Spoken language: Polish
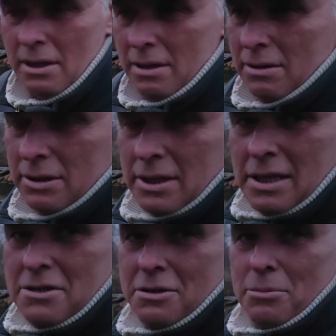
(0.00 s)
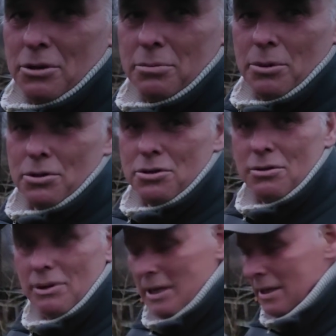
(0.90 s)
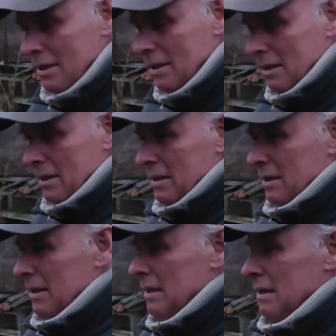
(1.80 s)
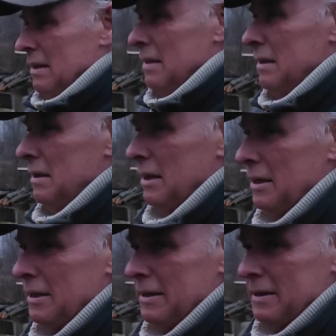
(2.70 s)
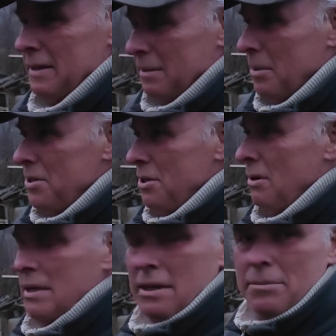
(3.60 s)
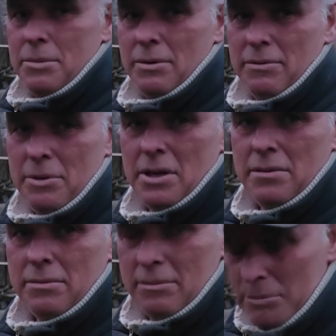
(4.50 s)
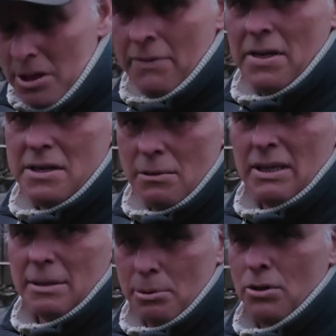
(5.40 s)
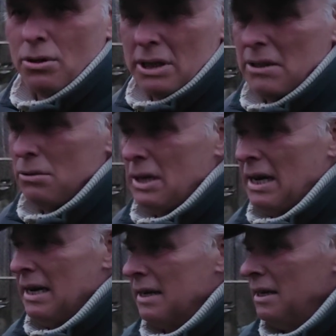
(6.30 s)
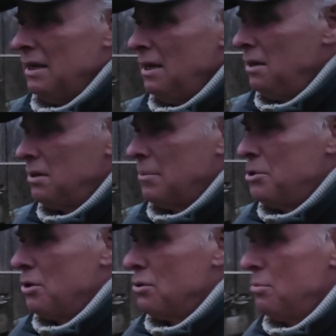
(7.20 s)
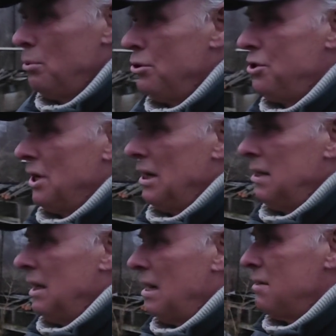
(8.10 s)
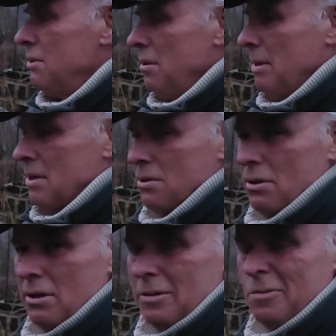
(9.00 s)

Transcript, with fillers: Niech one też sobie odpoczną. Może jutro, jak nie będzie padało rano, to... Jak będzie ładna... Nie, nie będzie padać, pogoda, tak. tak. To tam się rozpuści, ale teraz to nie ma co...